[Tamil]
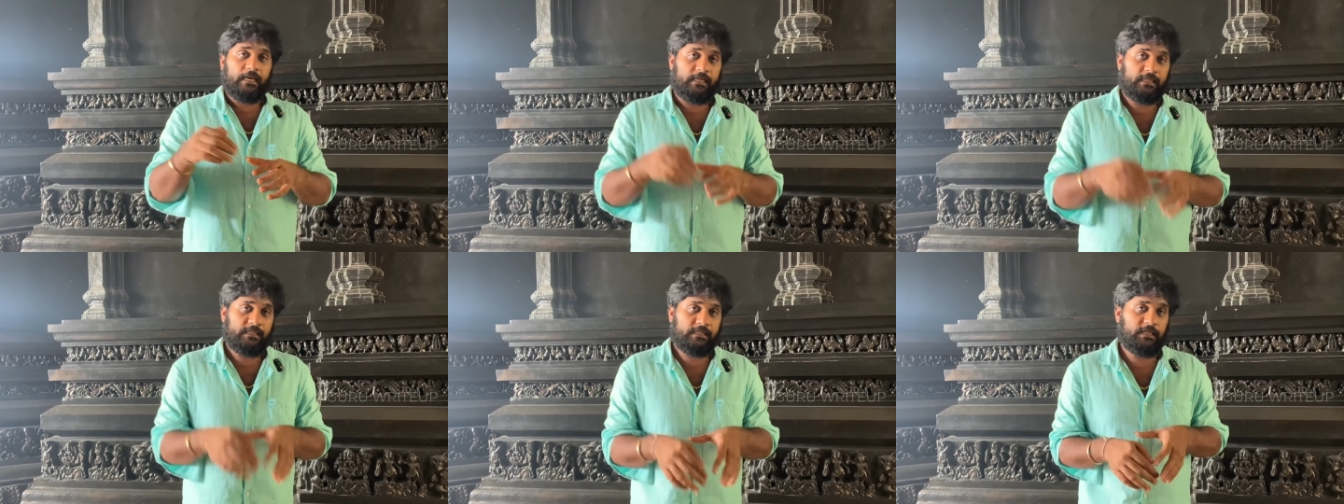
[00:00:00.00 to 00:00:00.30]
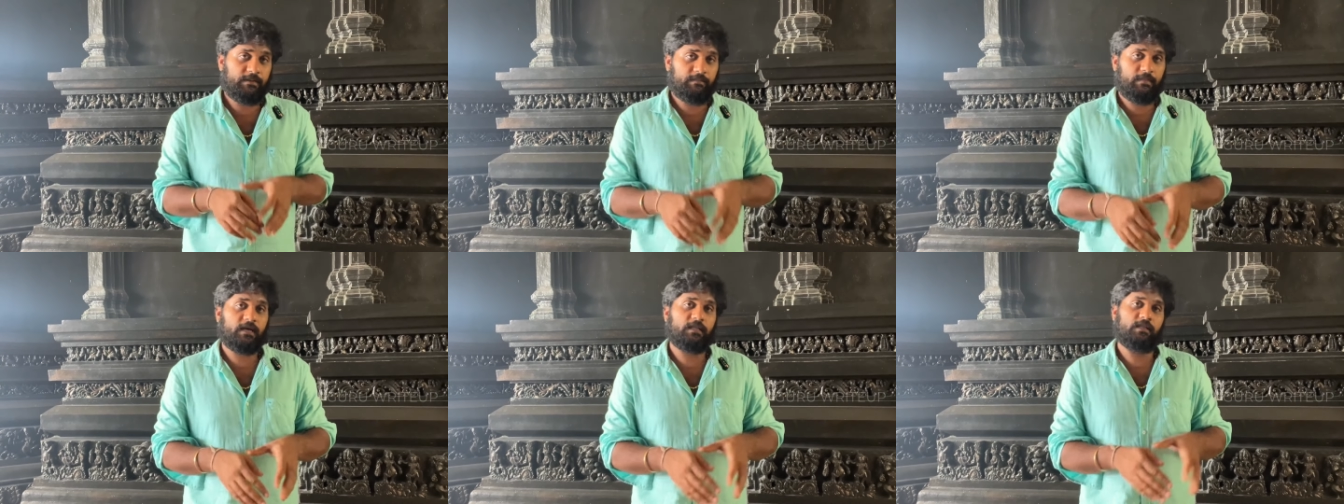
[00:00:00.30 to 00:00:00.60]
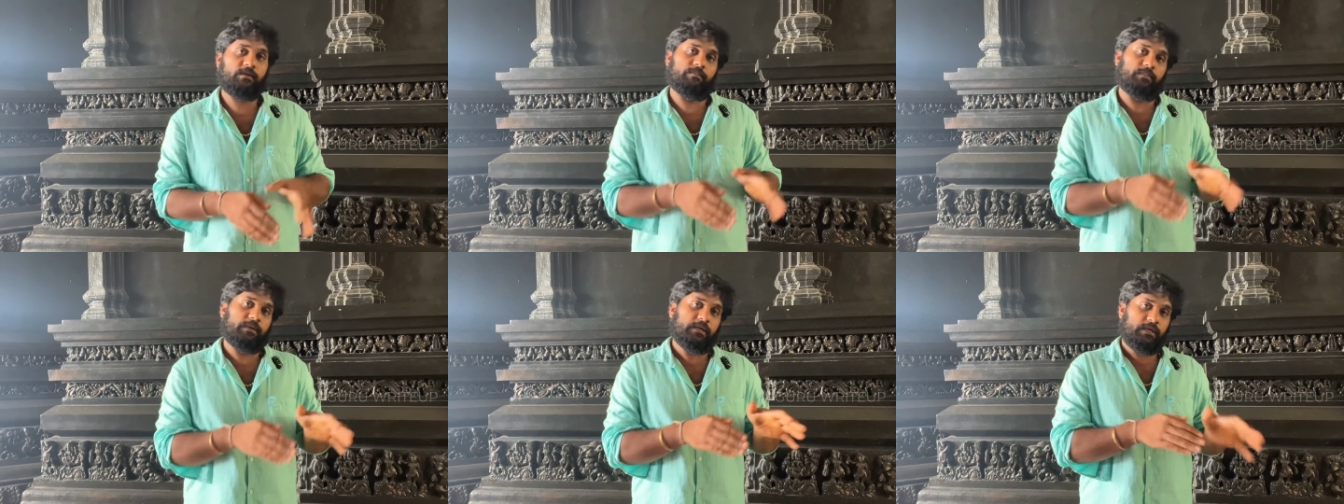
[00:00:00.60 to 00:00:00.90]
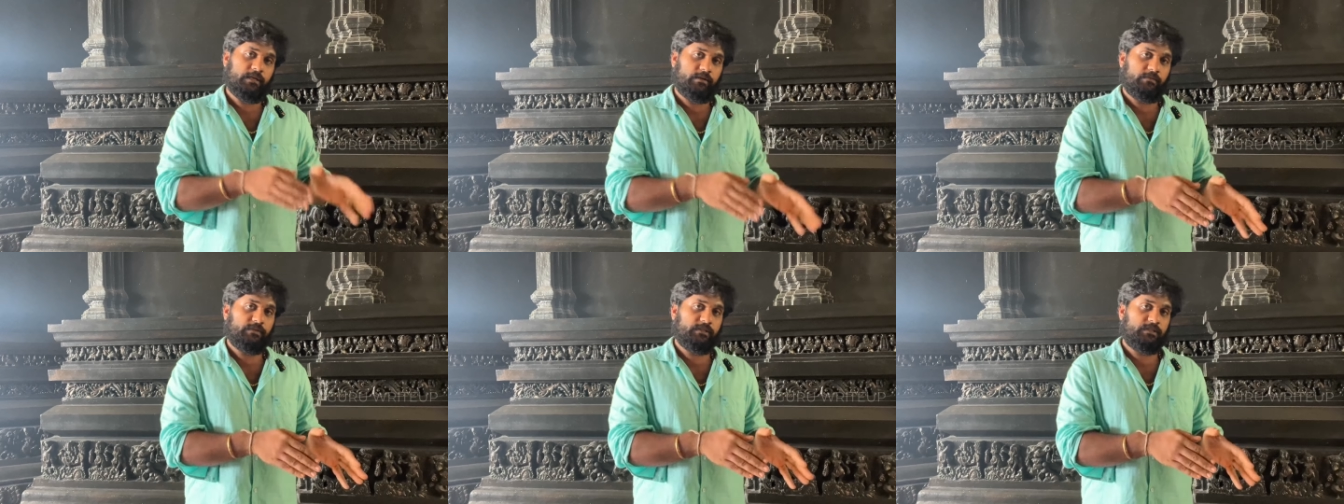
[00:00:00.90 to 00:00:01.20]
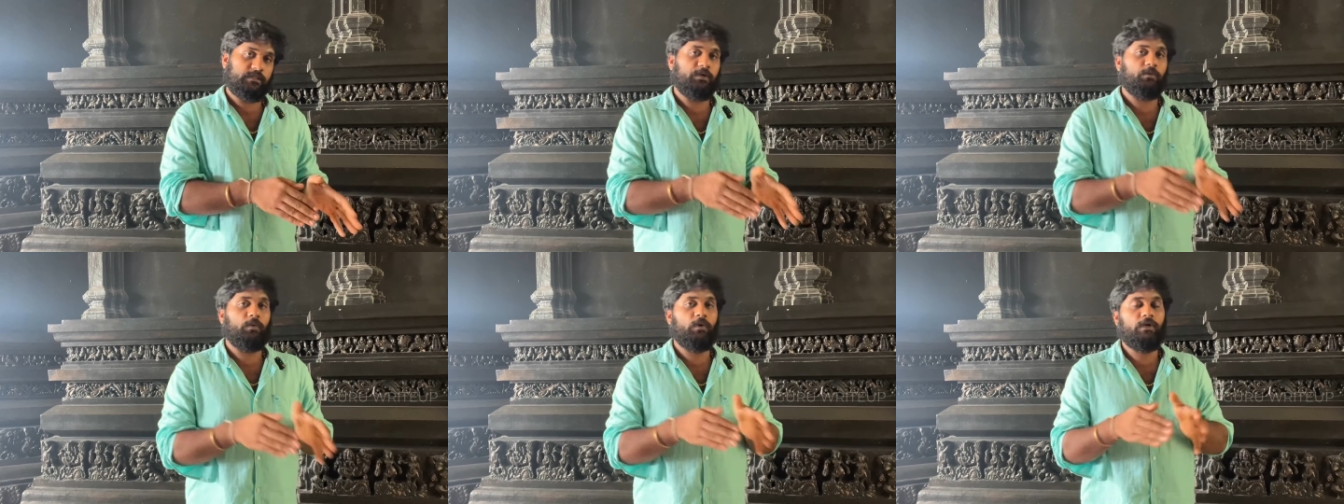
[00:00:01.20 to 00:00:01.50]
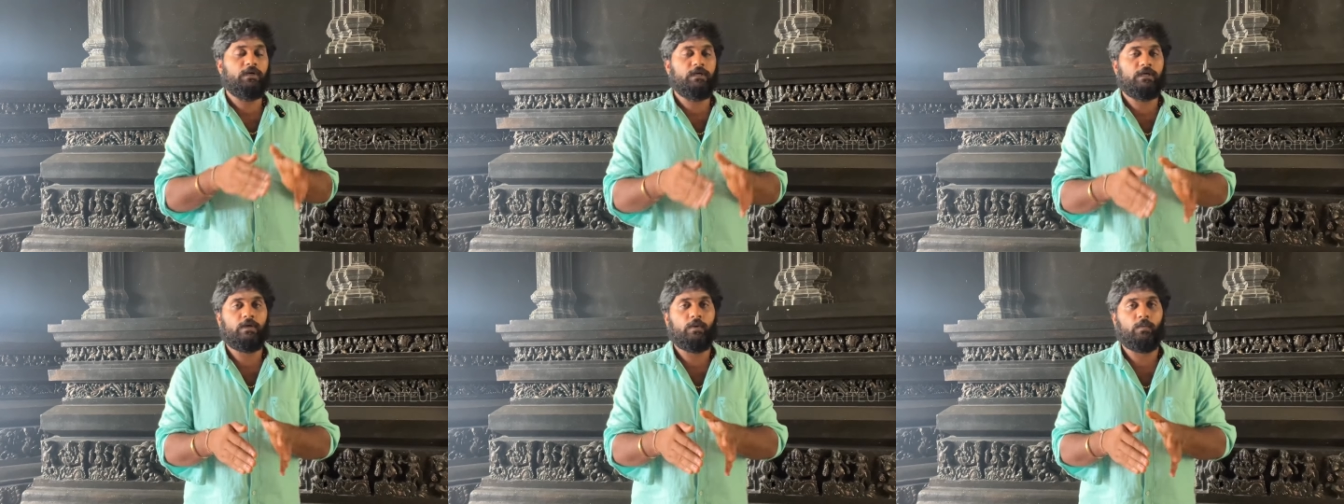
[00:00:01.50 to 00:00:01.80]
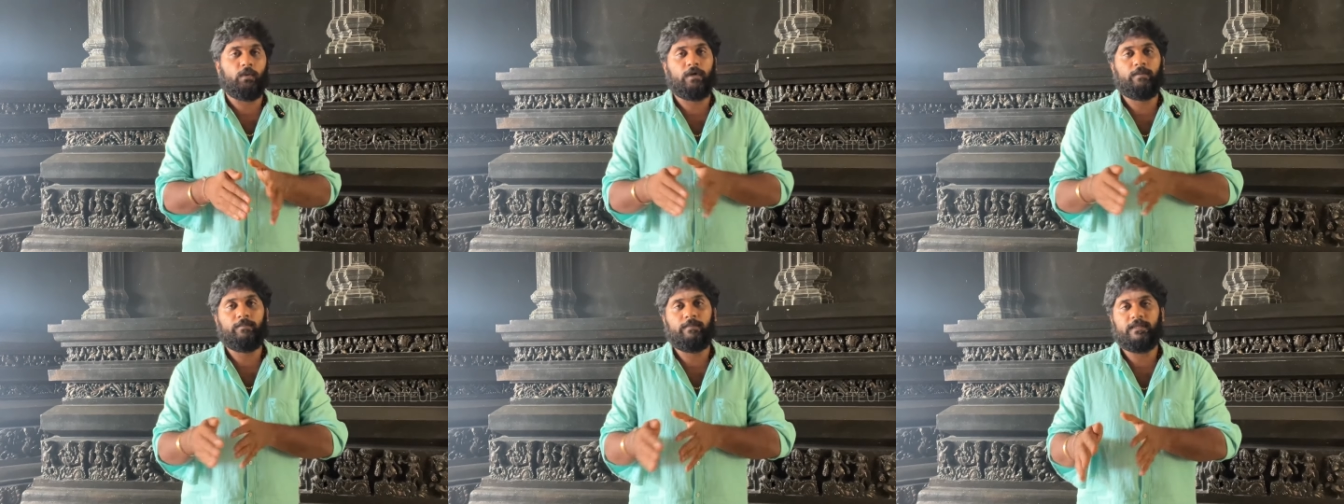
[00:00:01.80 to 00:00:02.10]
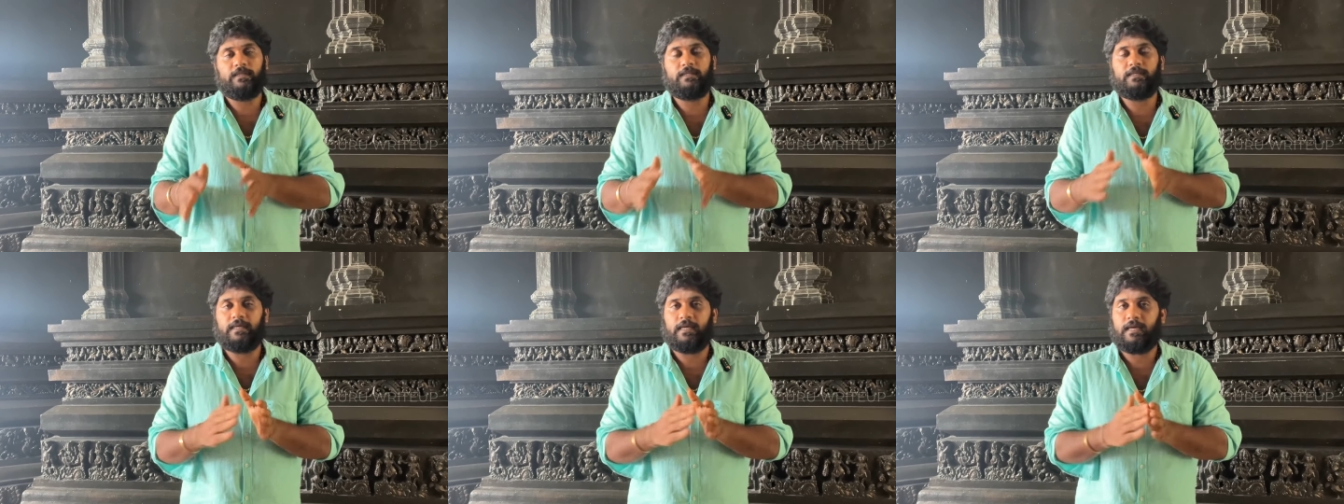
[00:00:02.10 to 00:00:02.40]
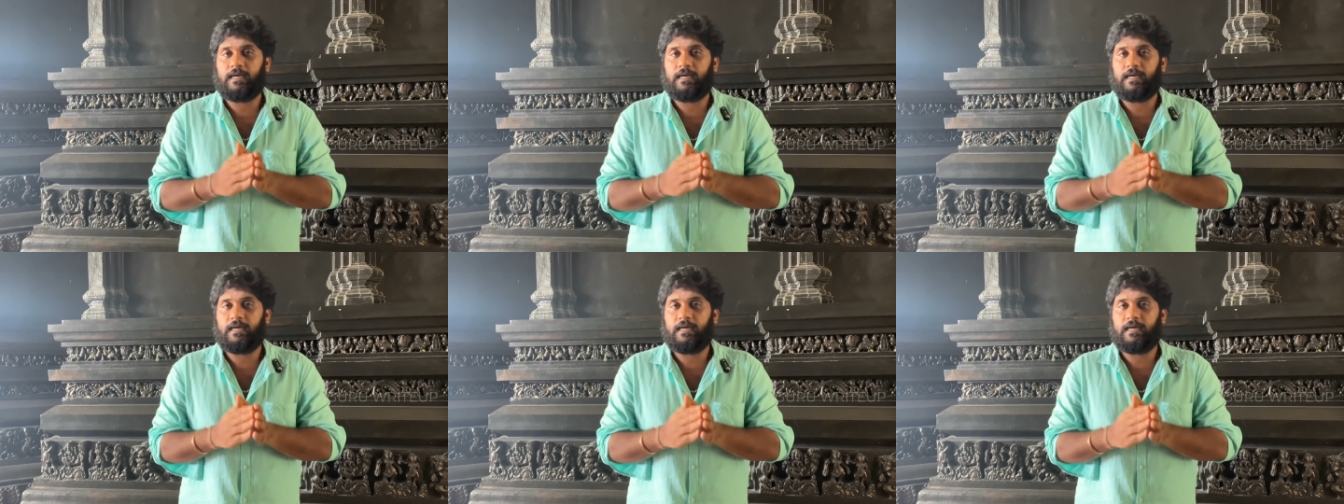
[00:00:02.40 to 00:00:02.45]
இந்த மாதம் இருபத்தி ஒன்று ஒன்பது